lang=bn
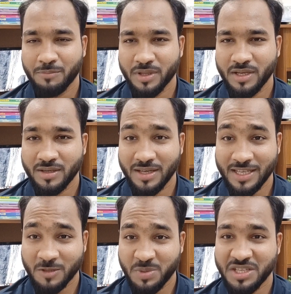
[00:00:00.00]
আপনাদের
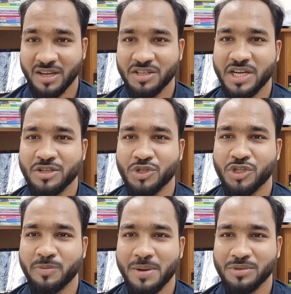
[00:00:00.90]
স্পেশাল
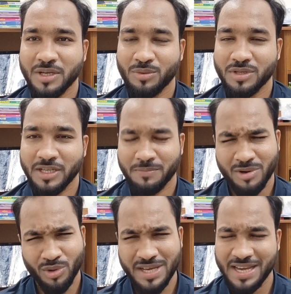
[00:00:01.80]
সাজেশনের ব্যবস্থা করেছে
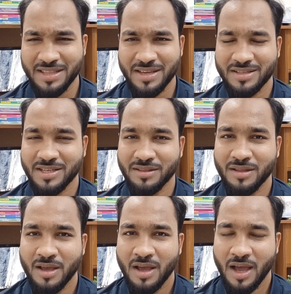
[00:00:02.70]
আপনারা অনেকেই নিয়েছেন
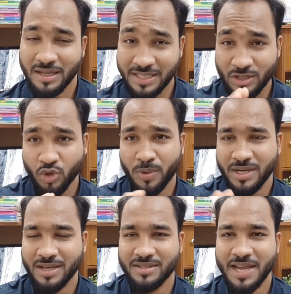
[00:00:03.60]
যে
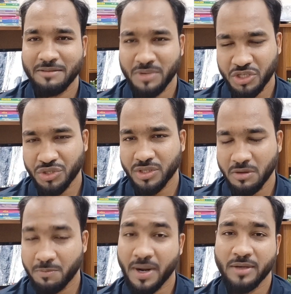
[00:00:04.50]
সময়টা আছে এক মাস
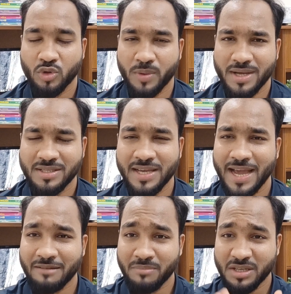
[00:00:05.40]
প্রায় সময় আছে
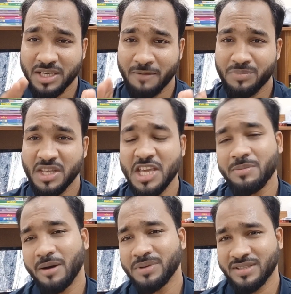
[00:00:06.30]
এক মাসে আপনি
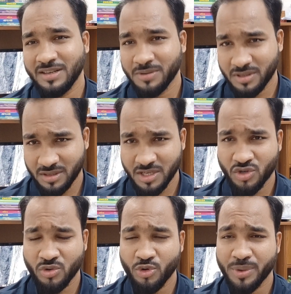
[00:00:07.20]
কিভাবে সিলেবাসটা
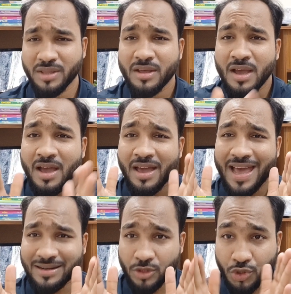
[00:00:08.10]
শেষ করবেন
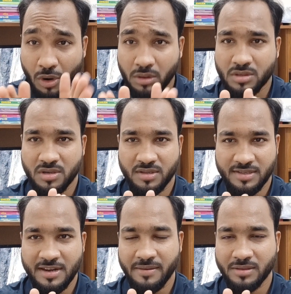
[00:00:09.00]
একটা শর্ট
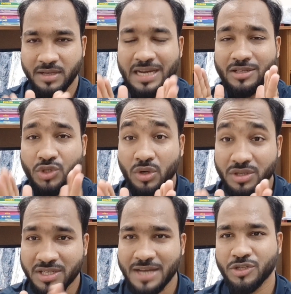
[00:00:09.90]
সিলেবাস একটা শর্ট
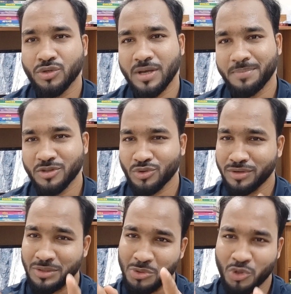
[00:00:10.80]
সাজেশন আপনার জন্য
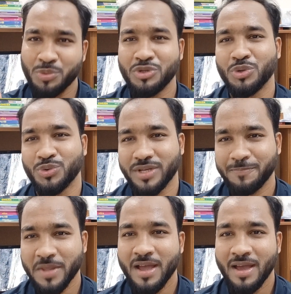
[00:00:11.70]
কিন্তু খুবই জরুরি
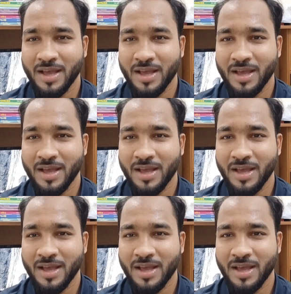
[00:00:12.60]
